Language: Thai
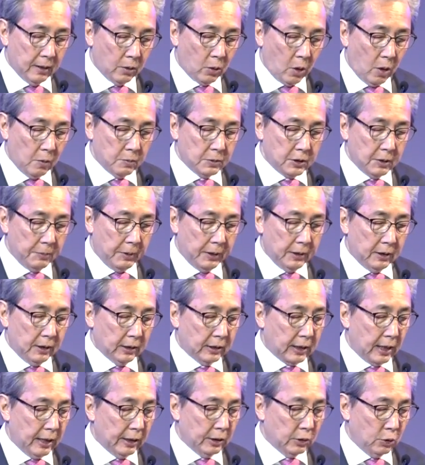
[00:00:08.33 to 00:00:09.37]
ความสัมพันธ์ทา
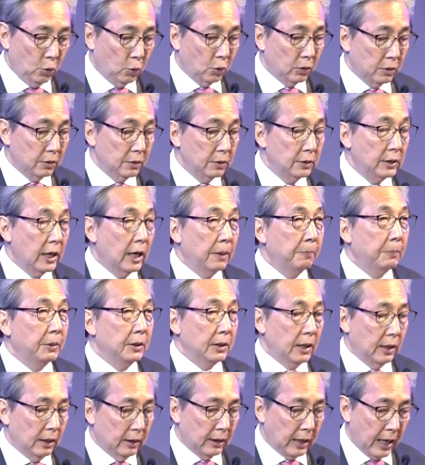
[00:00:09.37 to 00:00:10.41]
งการทูตอย่างเป็น
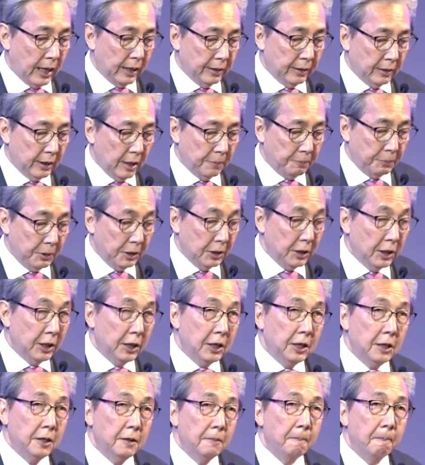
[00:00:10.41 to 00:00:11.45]
ทางการในปีนี้